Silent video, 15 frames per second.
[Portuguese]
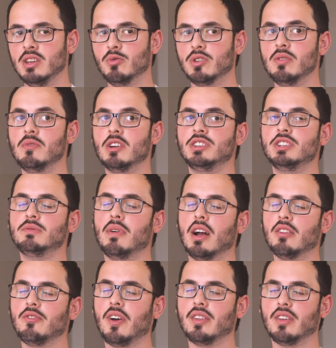E o que a gente
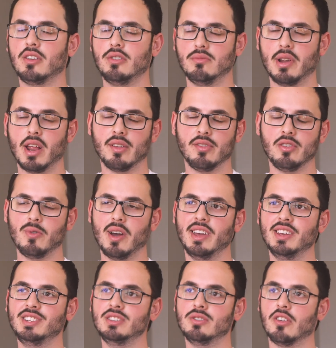mais faz aqui no Brasil
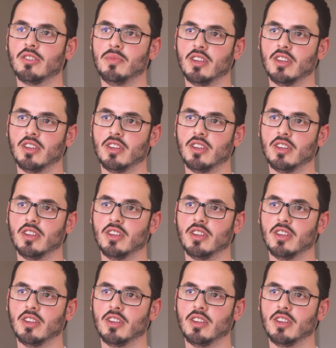é rir de nós